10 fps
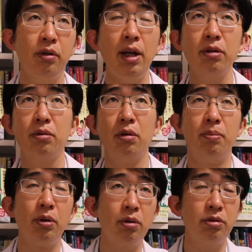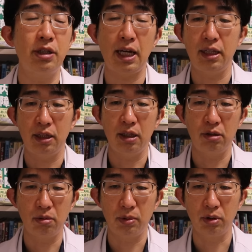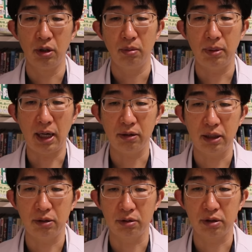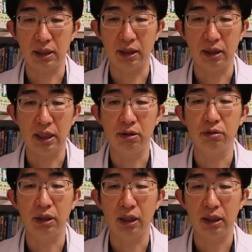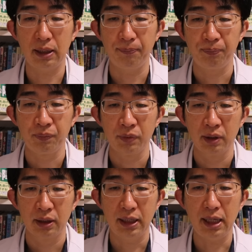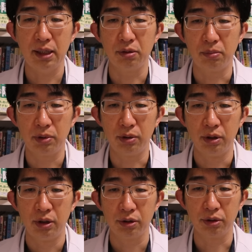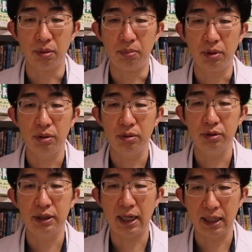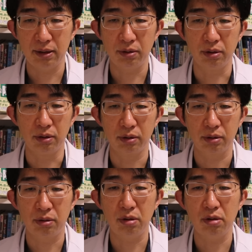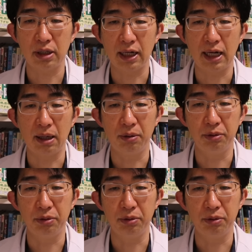いわゆるこう防腐剤っていうのも、まあ、ある程度使っているんですね。けれども、その防腐剤の効果が